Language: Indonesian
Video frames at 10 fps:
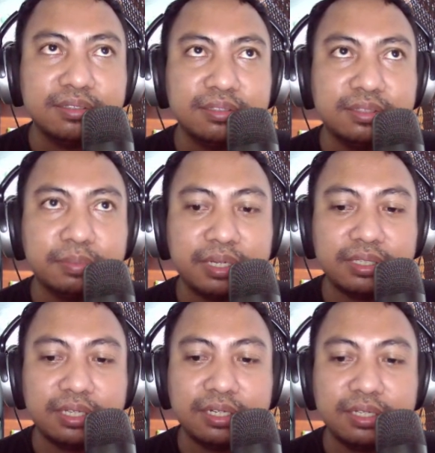
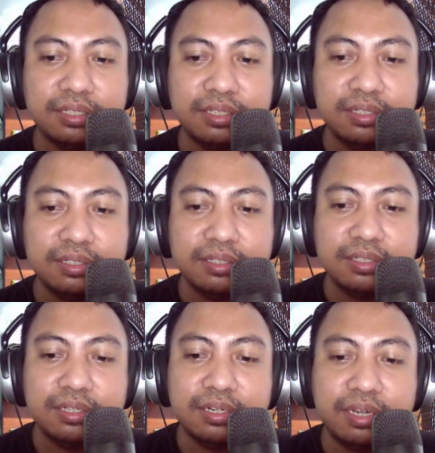Seperti ini.
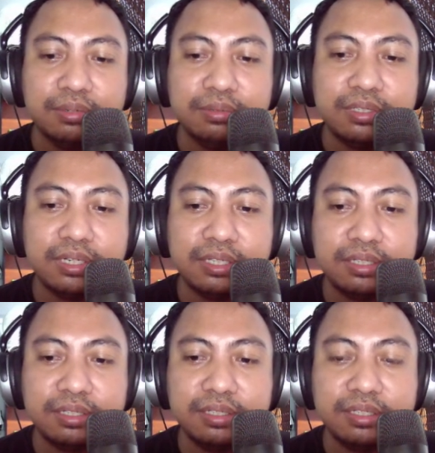Lalu klik
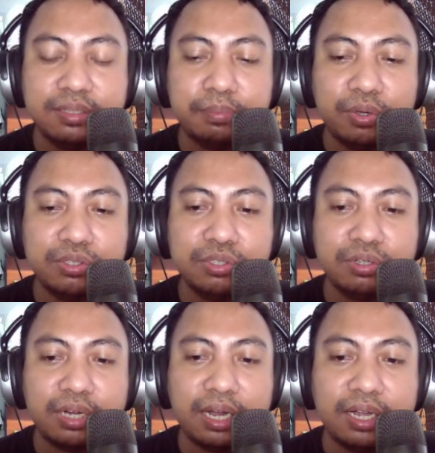di
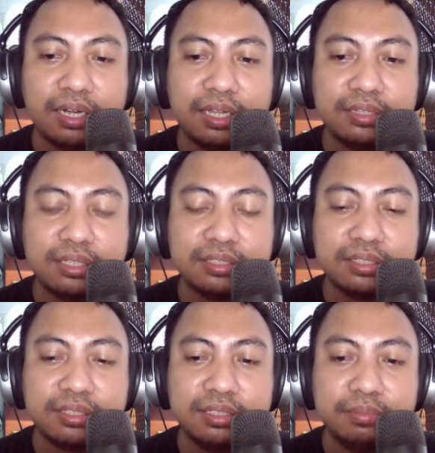pojok kanan atas
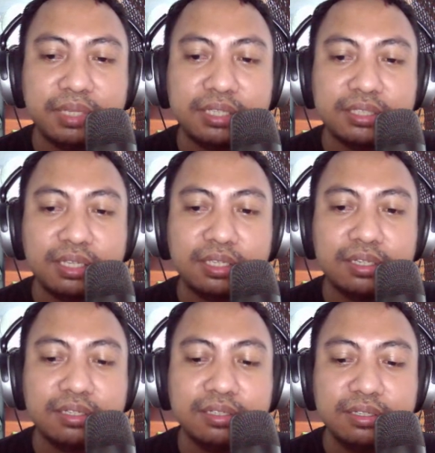ini.
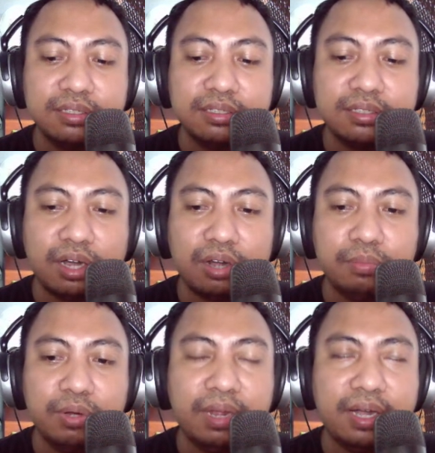Biasanya kalau
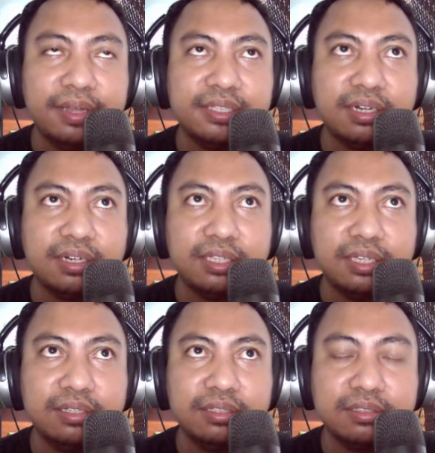belum ada
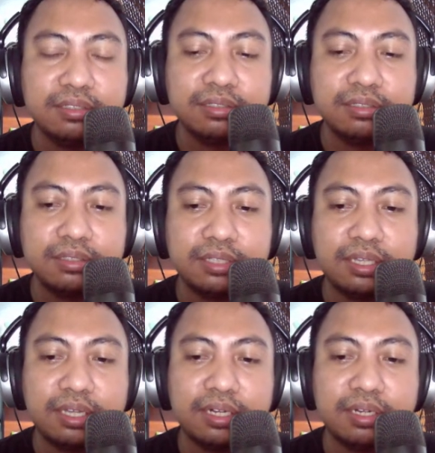channelnya,
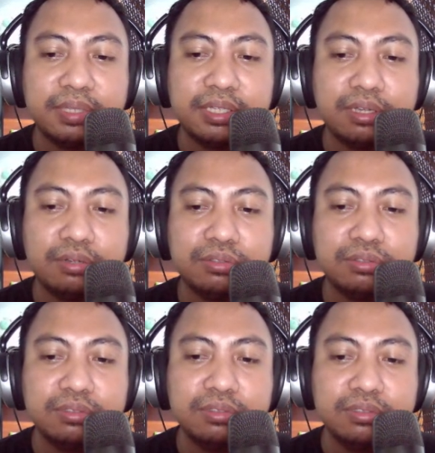kita akan diminta untuk
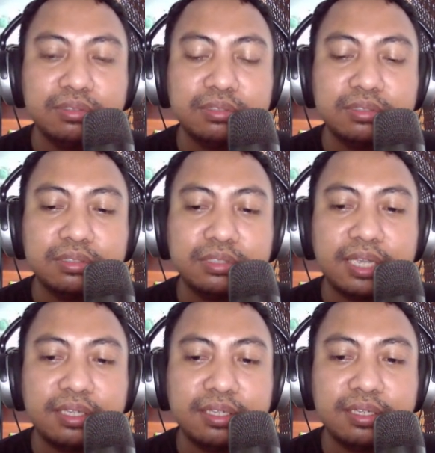
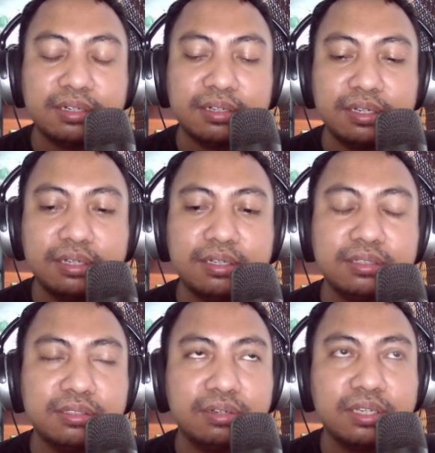sign in. Uh,
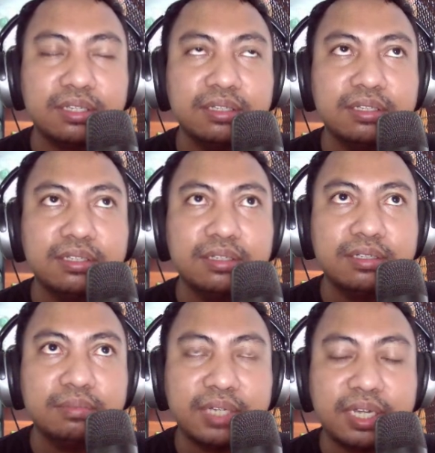sorry,
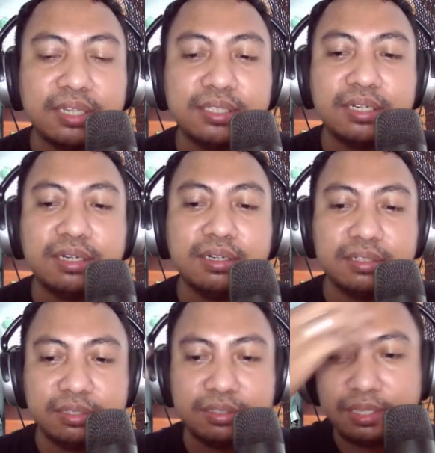create channel
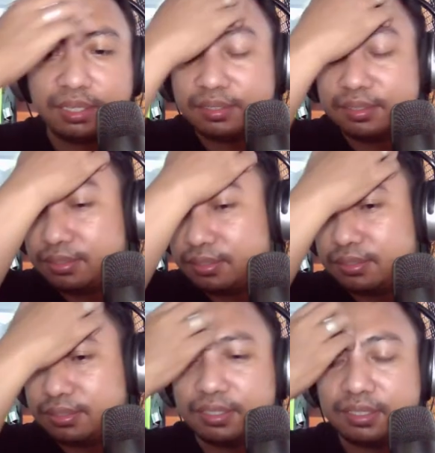gitu ya.
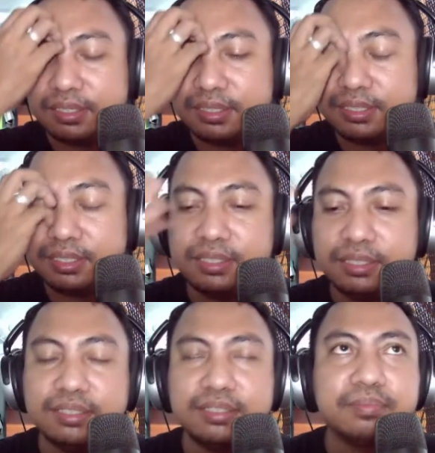Nah, jadi